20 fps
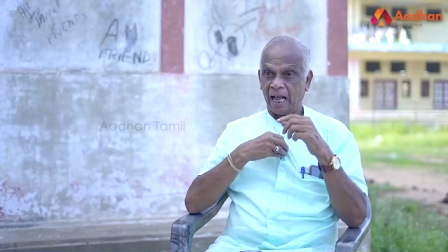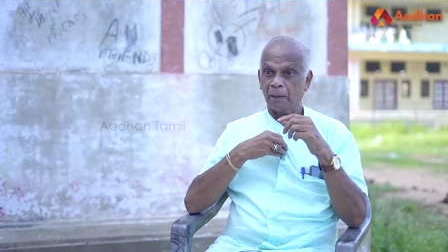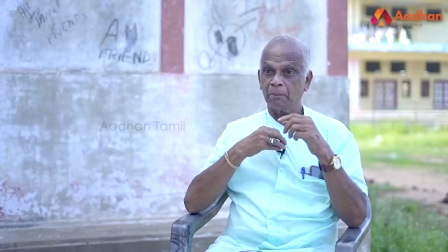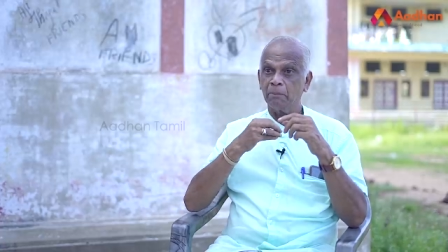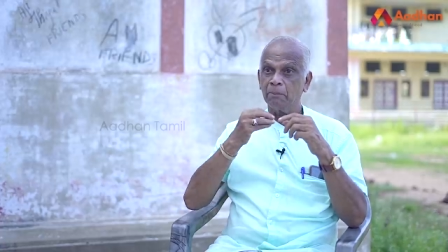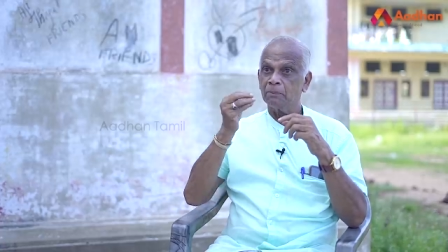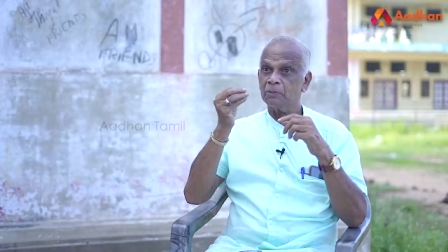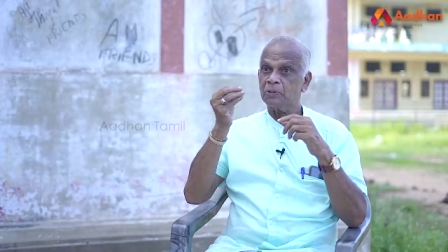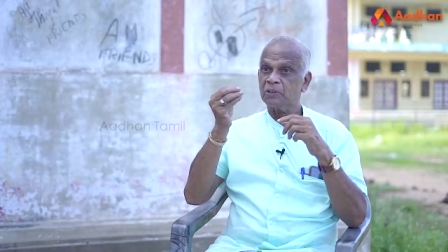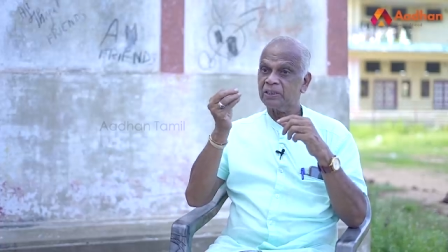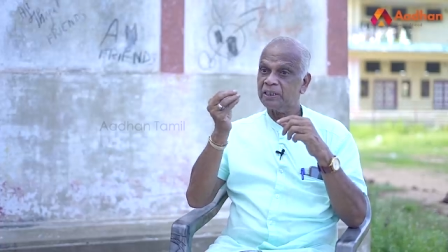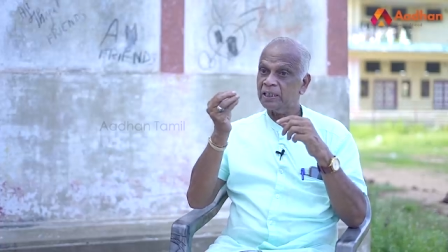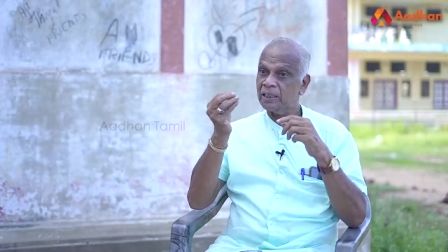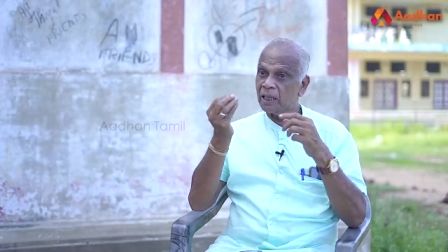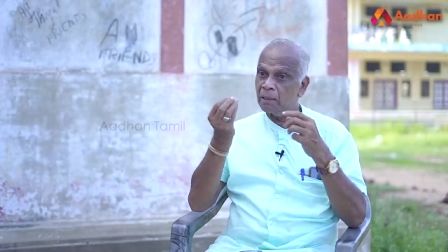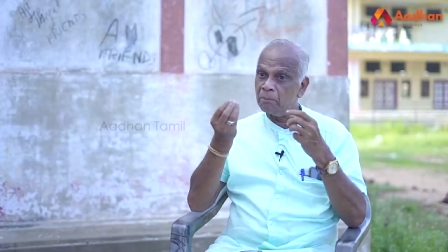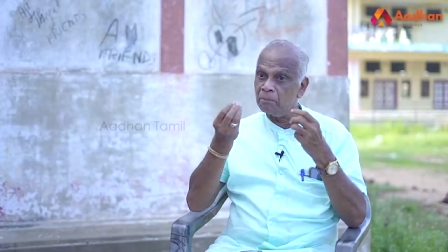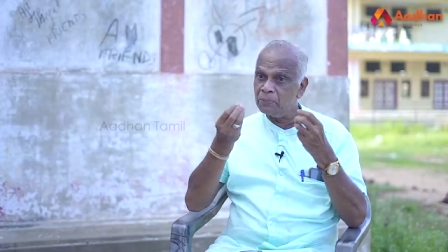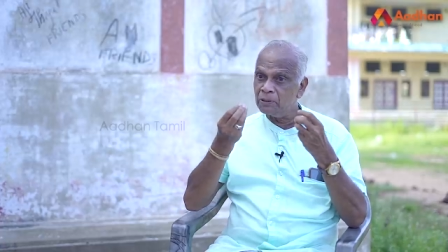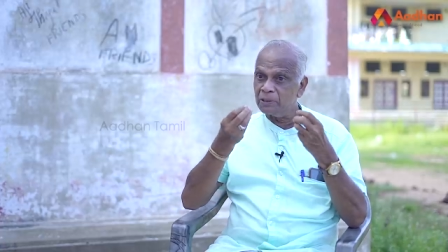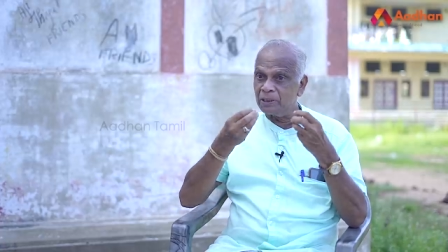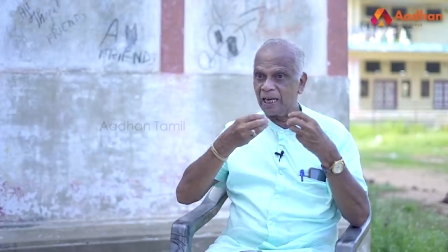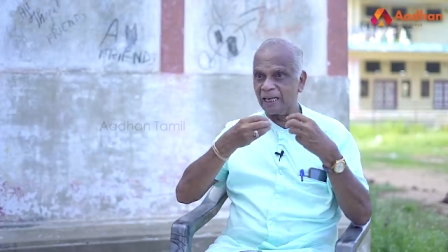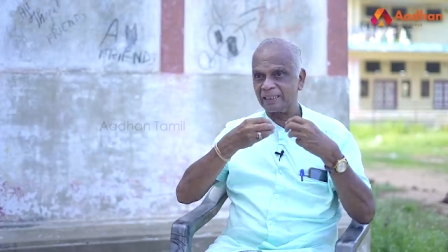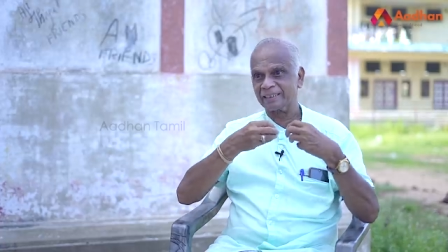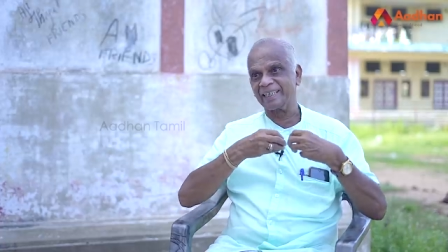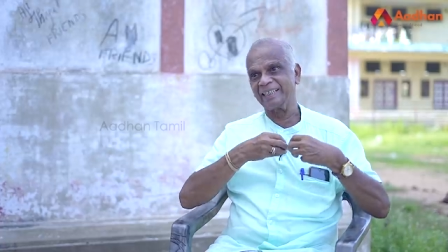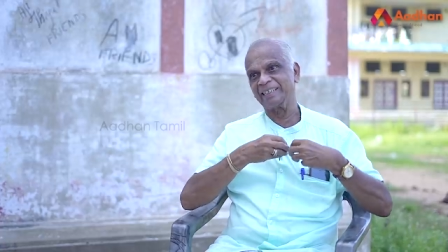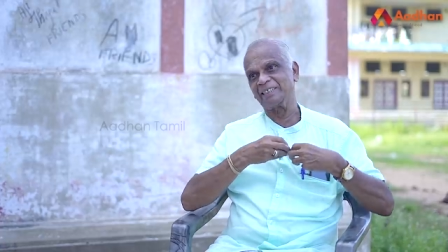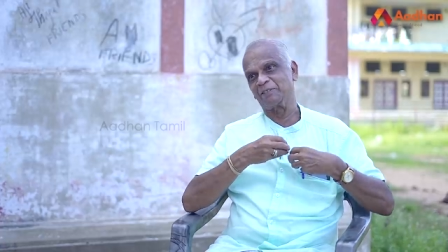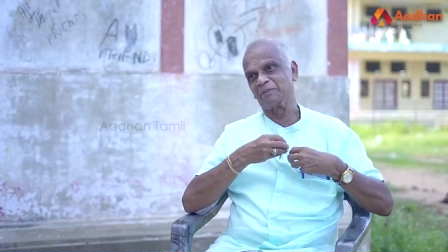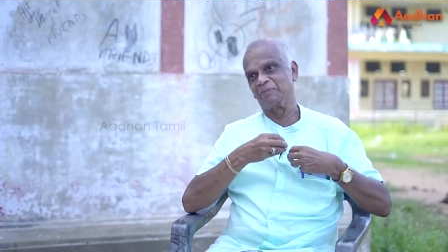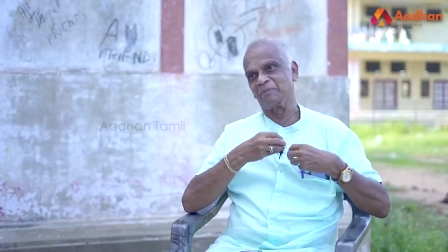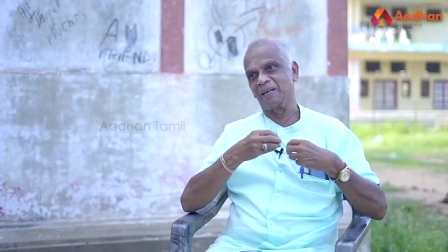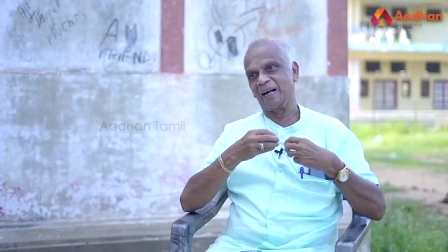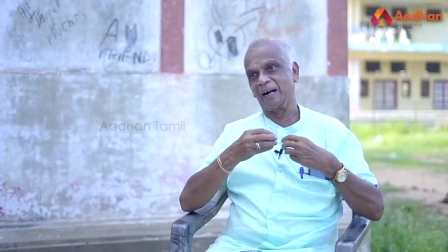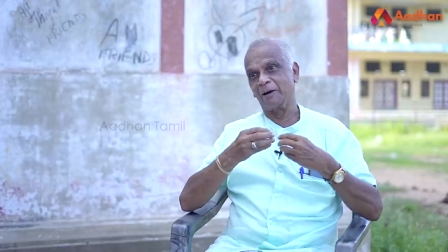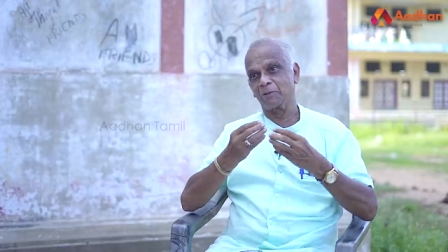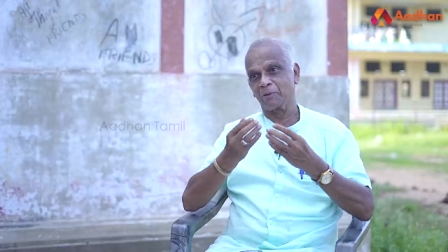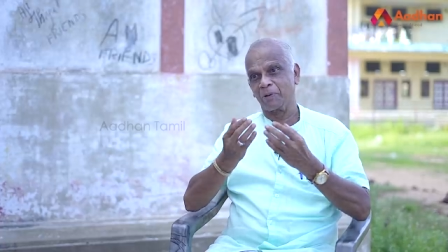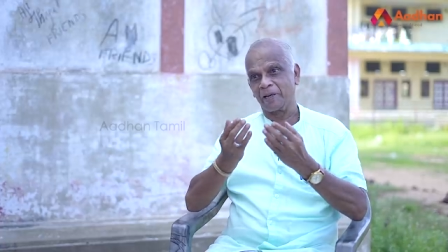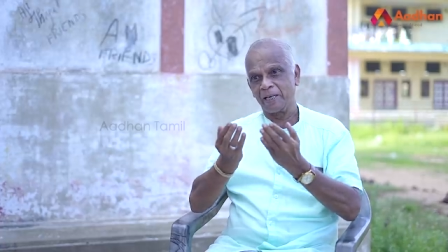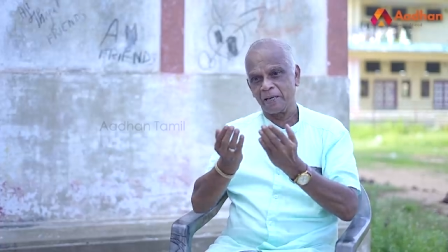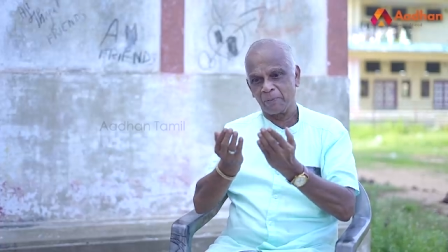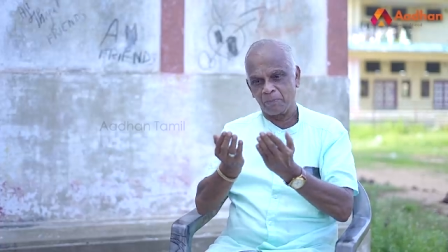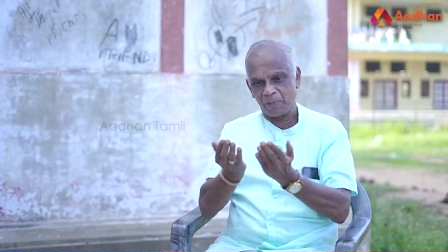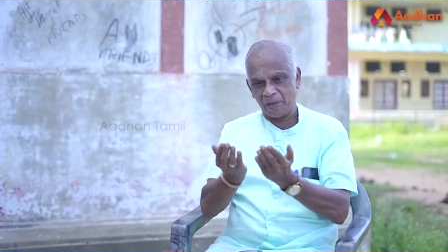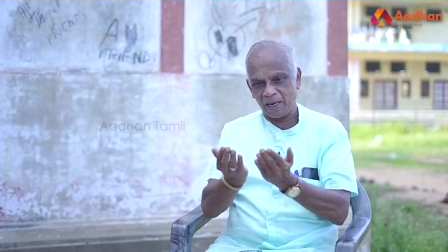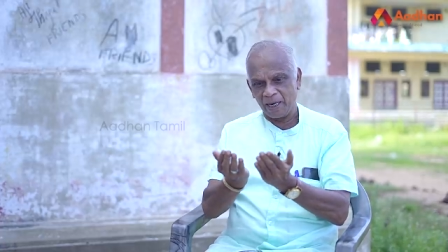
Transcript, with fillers: அம் சிலம்பு அசைக்கும் அவருடைய